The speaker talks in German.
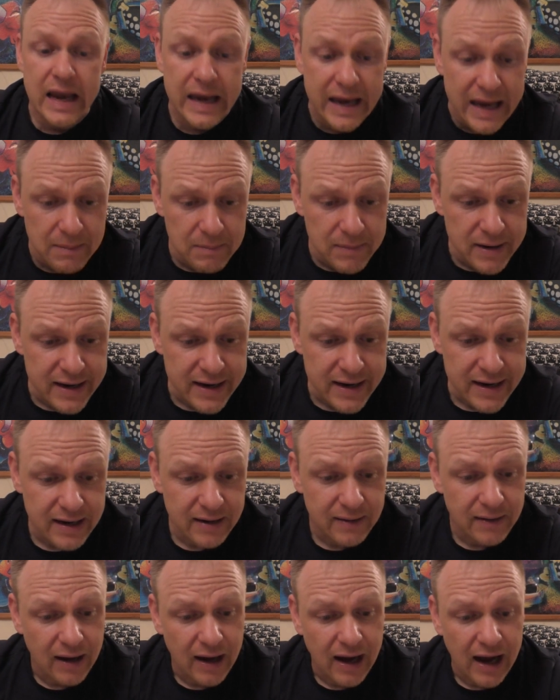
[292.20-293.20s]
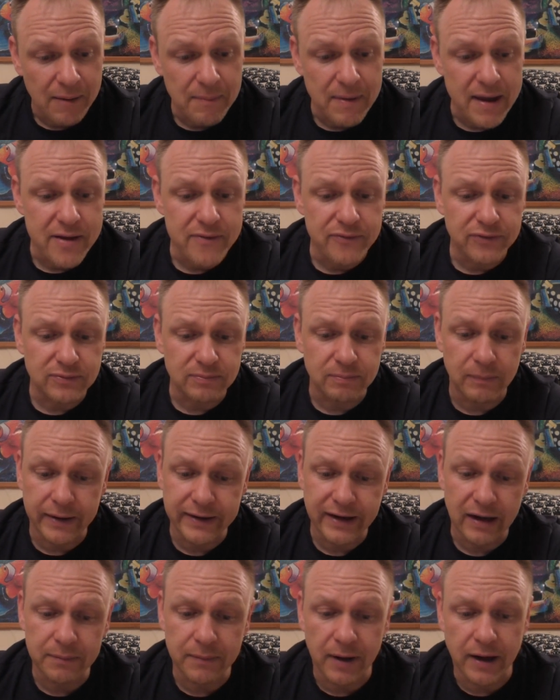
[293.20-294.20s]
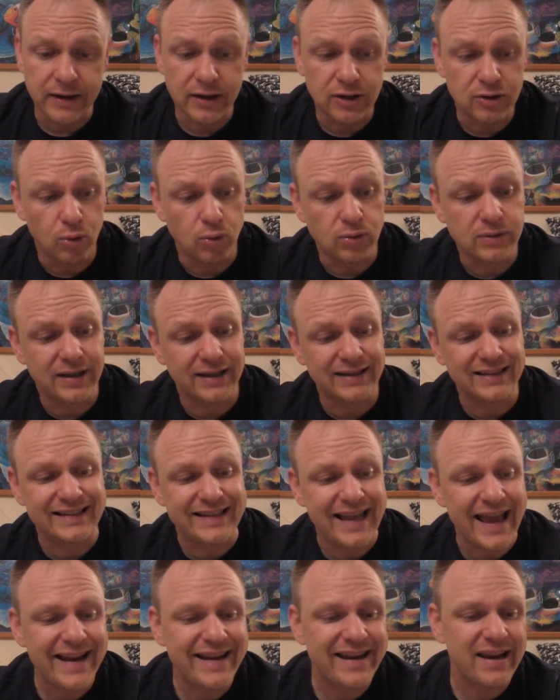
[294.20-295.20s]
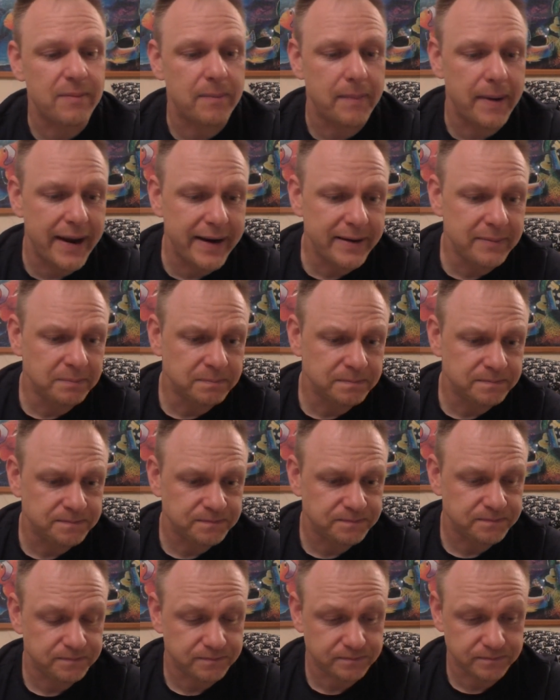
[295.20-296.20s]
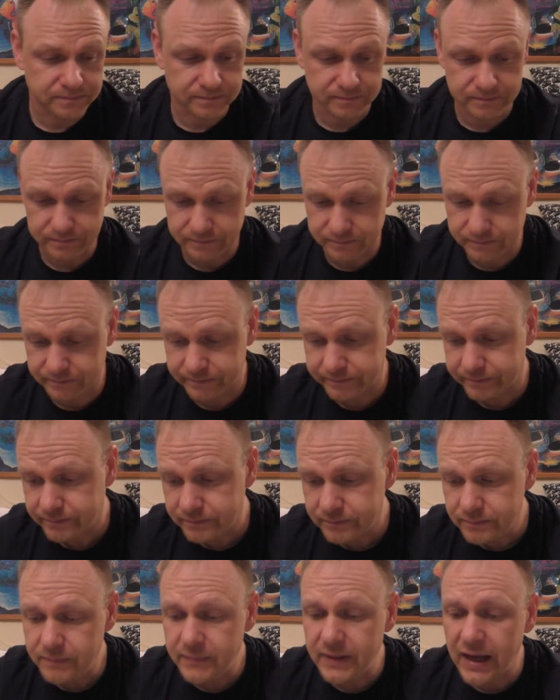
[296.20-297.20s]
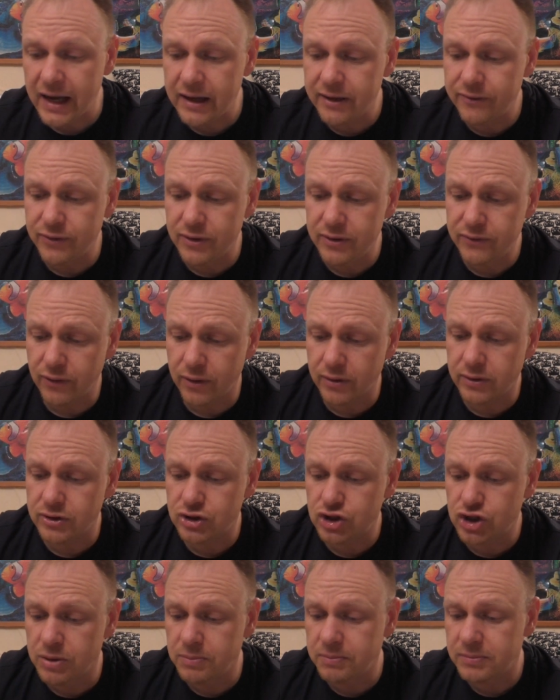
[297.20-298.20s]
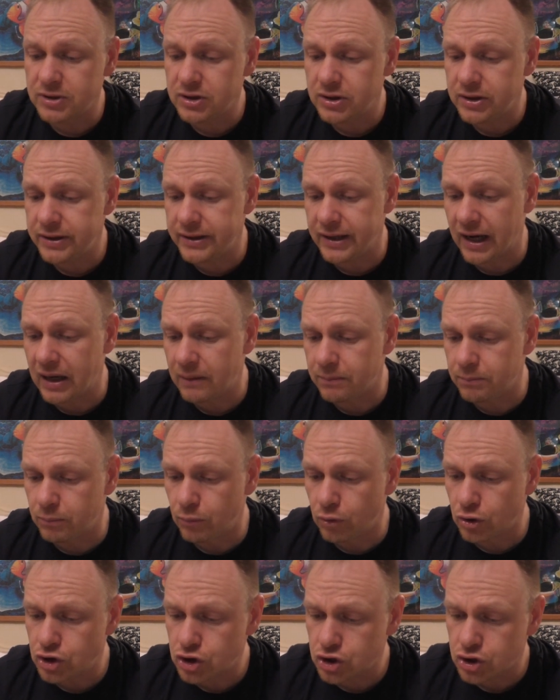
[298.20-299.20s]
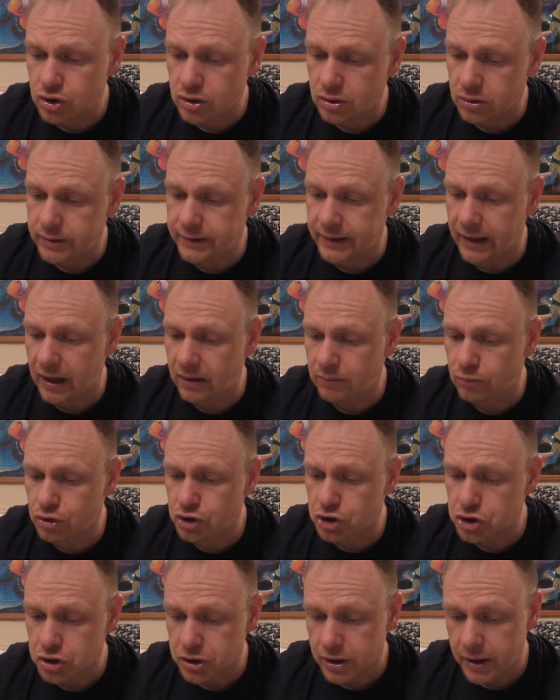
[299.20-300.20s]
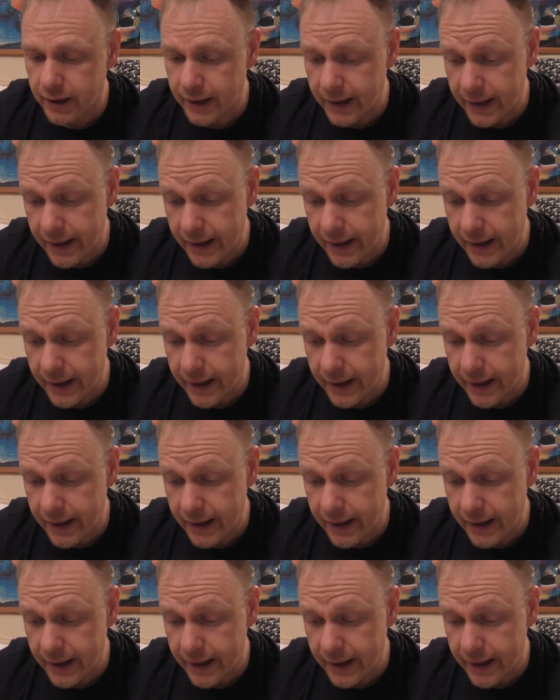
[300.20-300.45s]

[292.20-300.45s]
Nämlich am 11. Mai haben wir angeguckt Dead Man. Ein Film von Jim Jarmusch. Jarmusch.